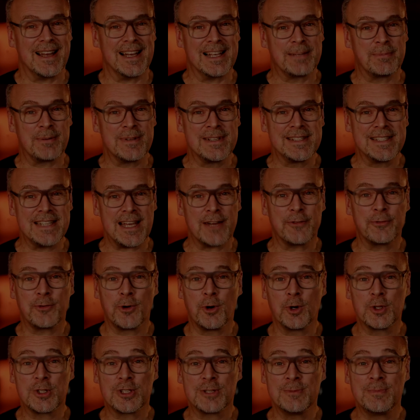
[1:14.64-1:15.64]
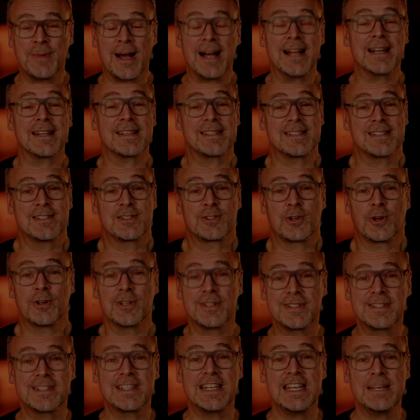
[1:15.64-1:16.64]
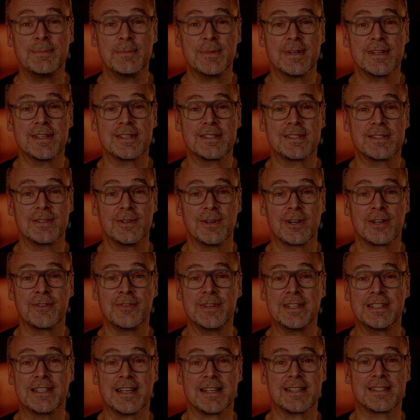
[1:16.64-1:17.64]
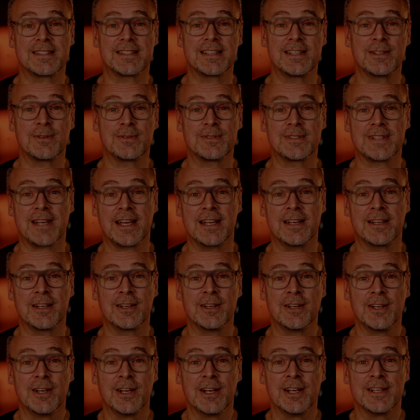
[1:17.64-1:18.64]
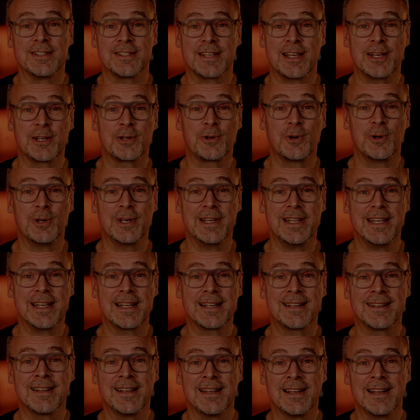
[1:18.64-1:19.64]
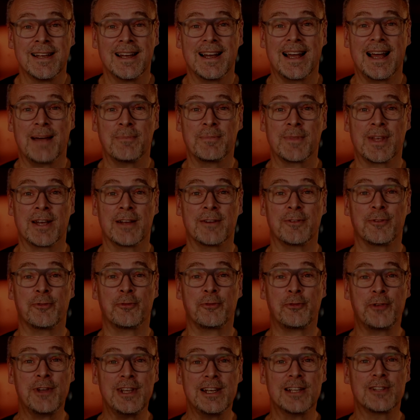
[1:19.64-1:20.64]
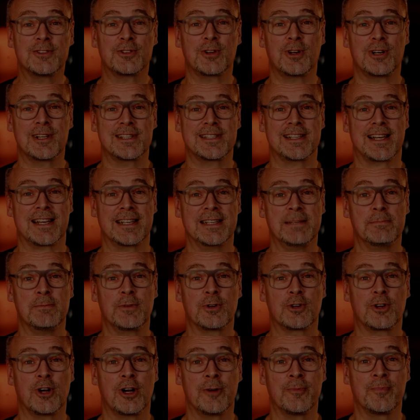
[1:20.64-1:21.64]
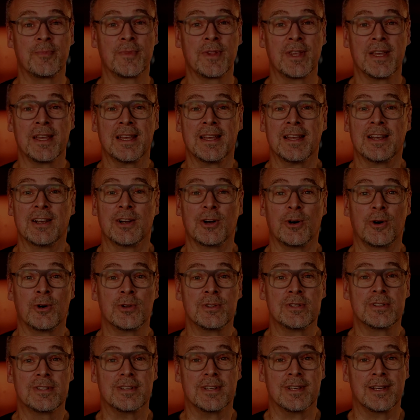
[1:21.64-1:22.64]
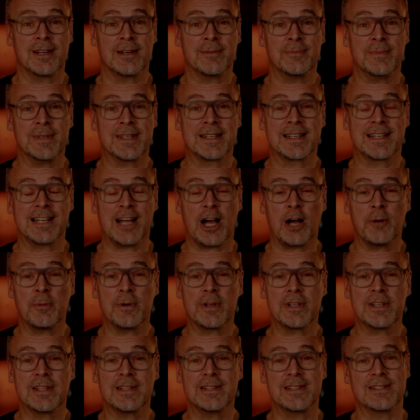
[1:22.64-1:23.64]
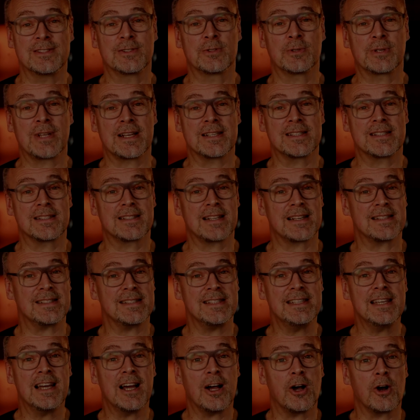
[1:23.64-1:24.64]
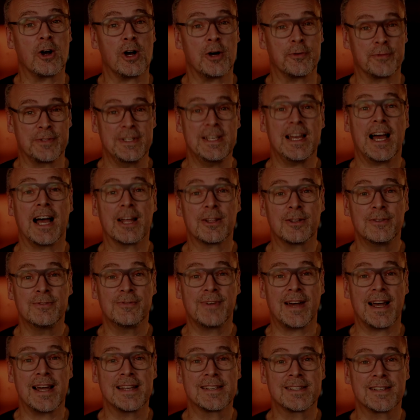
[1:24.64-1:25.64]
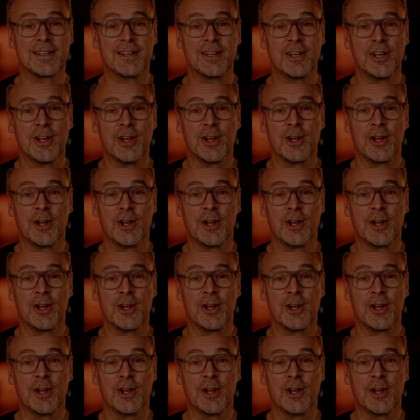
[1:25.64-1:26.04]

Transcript: Ich bin sehr froh, zumal es ein tolles Team ist. Irgendwie Dustin und seine, seine Kollegen haben da viele tolle Sachen hinbekommen. Und ähm, ich glaube, so dass, dass ihr auch auf die Art und Weise